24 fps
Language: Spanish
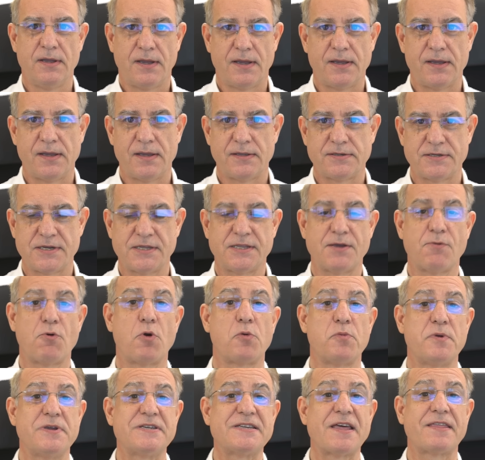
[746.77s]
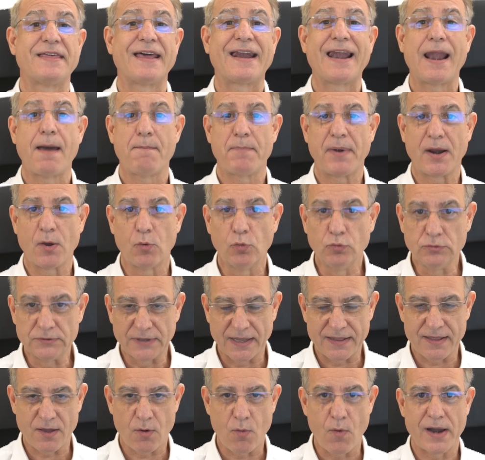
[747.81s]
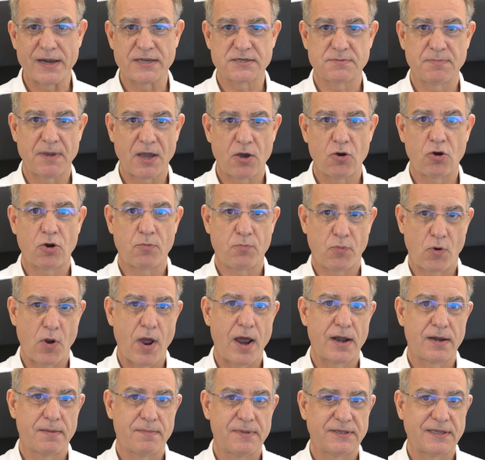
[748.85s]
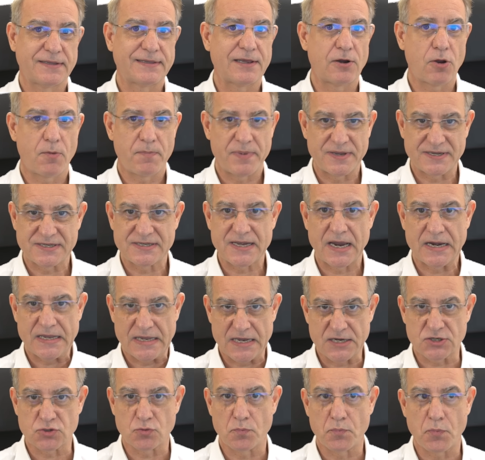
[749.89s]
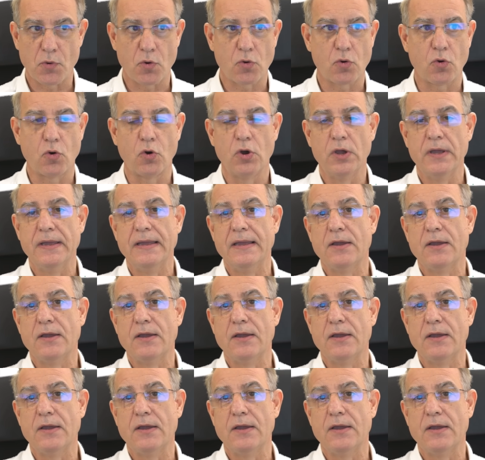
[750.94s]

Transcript: Eh, si te volvís a hacer la pregunta de cuál es mejor, probablemente te lo pensarías un poco.